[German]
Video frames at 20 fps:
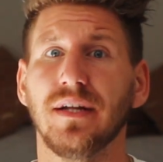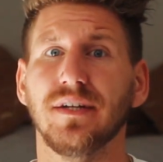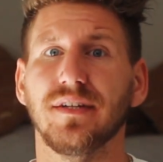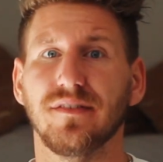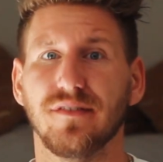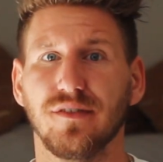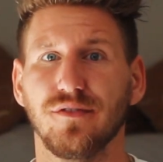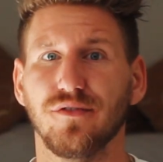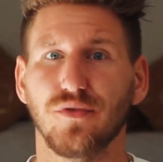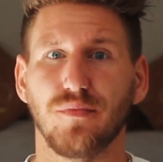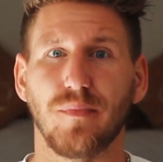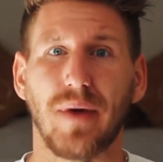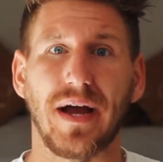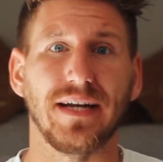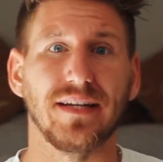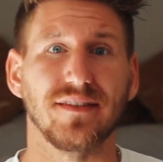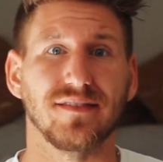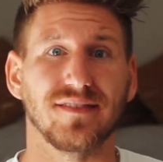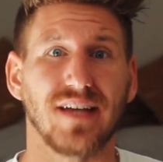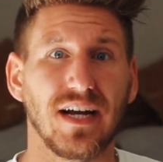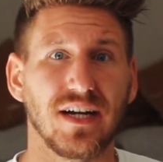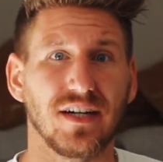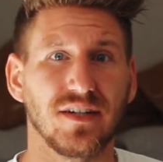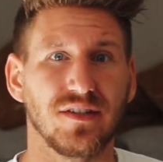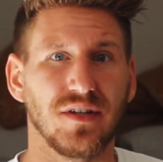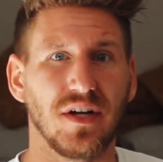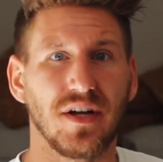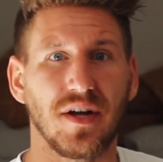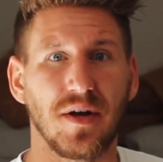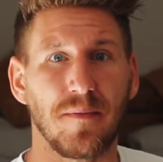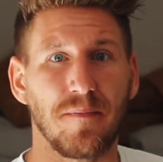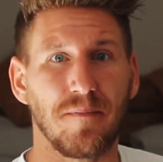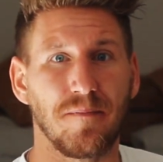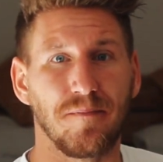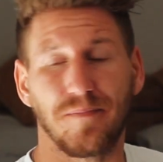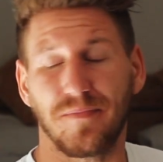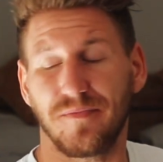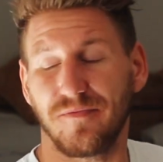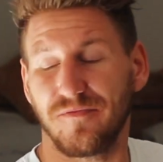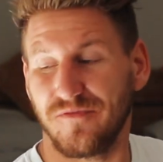Das sind so meine Sachen,
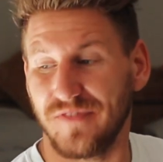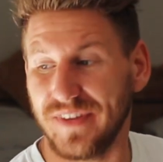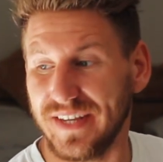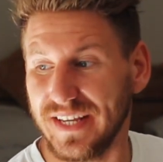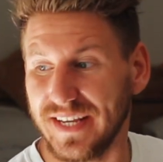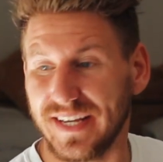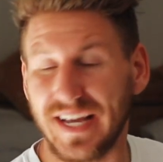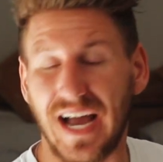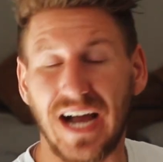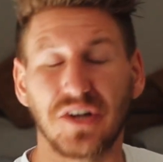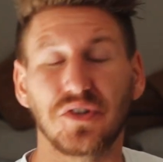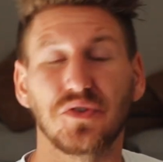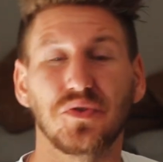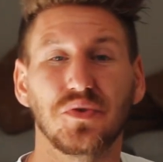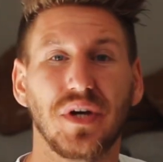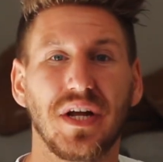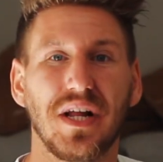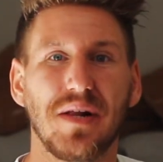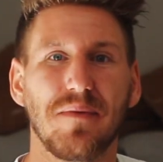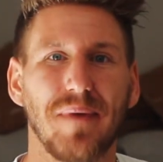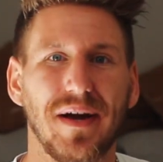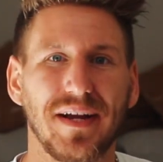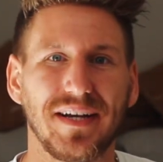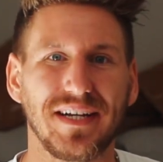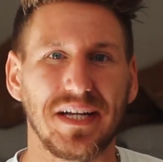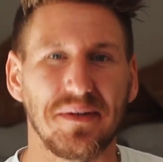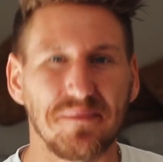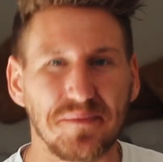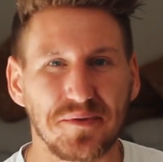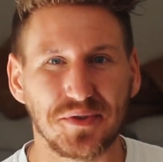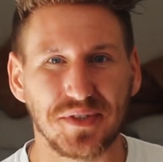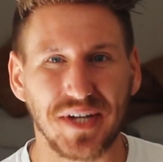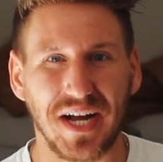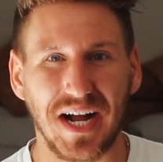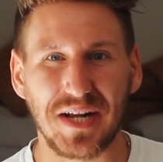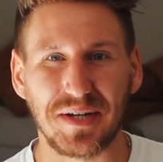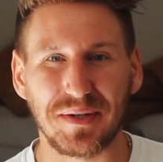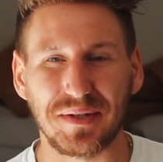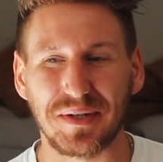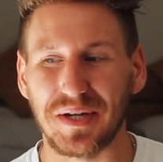ähm, wie ich aktuell meinen
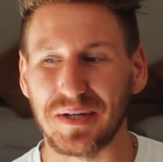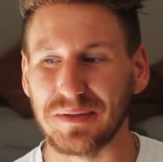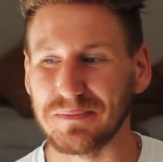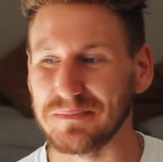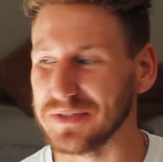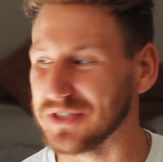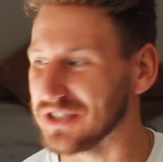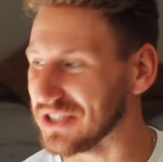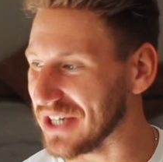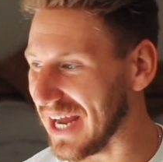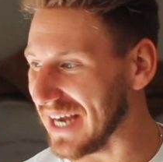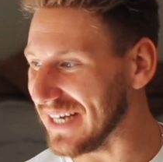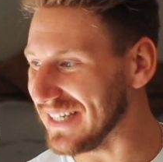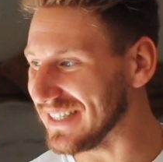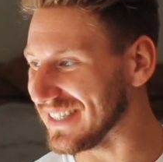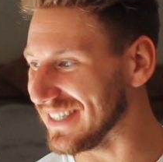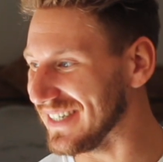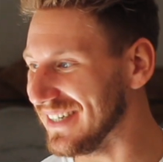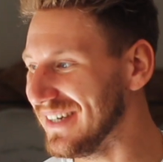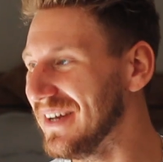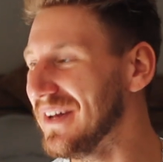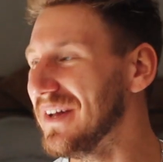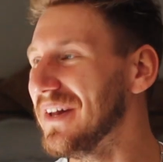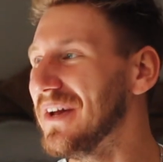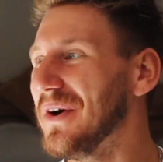Lebensunterhalt äh, bestreite.